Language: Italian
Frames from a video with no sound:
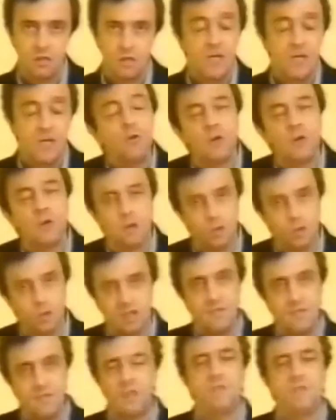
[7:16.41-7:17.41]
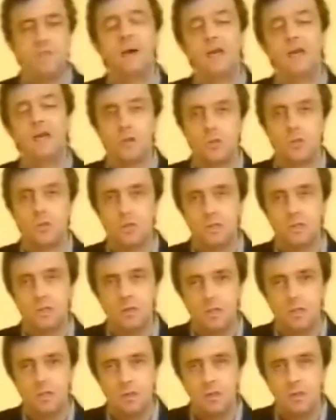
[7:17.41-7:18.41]
Ecco che cosa avete fatto.
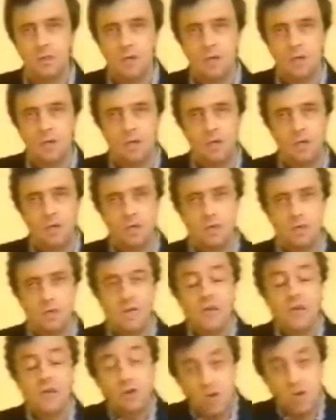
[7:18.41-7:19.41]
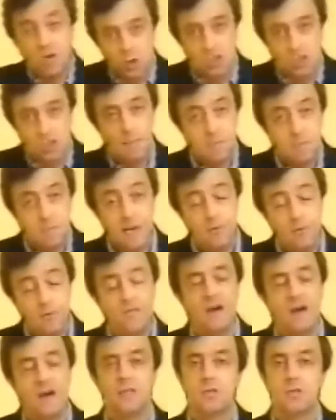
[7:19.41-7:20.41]
Ecco che cosa abbiamo
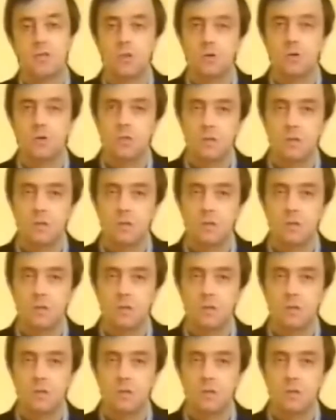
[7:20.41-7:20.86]
fatto.